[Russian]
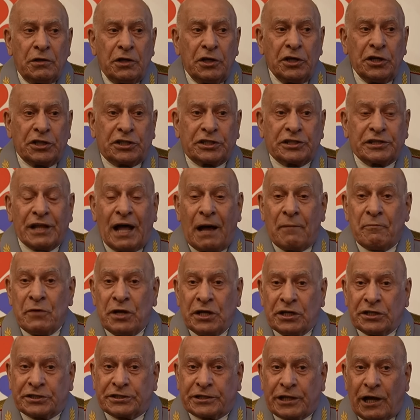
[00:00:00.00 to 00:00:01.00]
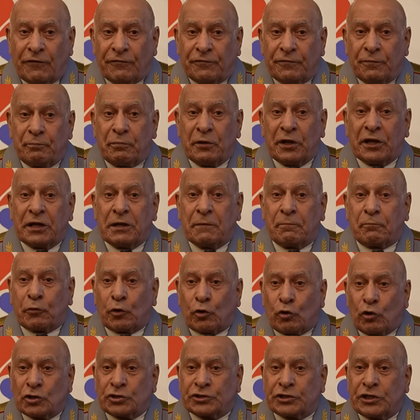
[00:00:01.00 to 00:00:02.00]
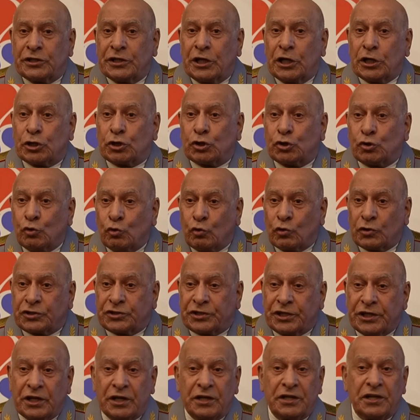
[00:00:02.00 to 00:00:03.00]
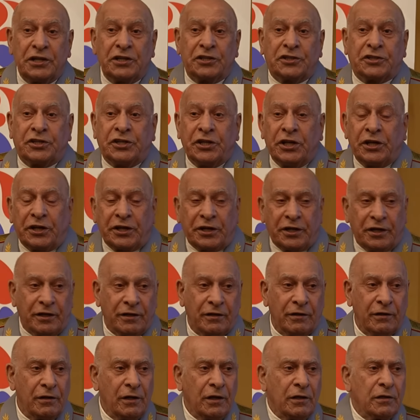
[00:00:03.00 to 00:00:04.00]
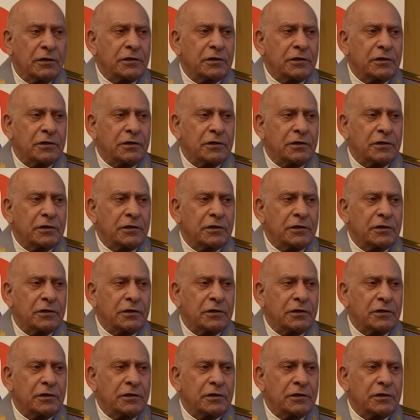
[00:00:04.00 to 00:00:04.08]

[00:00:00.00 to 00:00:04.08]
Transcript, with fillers: исламистов, переброшенные Турции и Сирии.